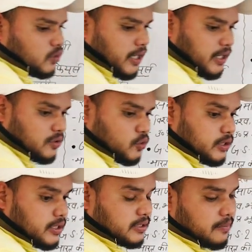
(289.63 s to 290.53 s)
हो जाएगा जो
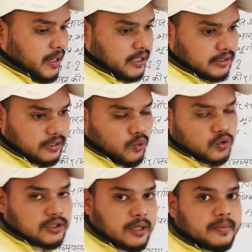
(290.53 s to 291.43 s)
कि जैसे मान के चलिए
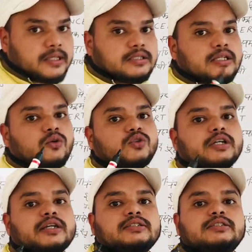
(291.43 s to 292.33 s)
उत्तर प्रदेश के कुछ
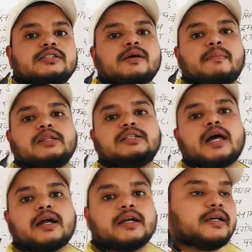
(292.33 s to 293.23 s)
कृषि से संबंधित
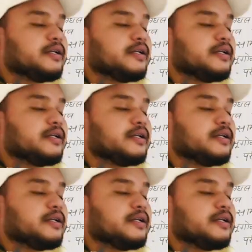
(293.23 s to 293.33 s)
आंकड़े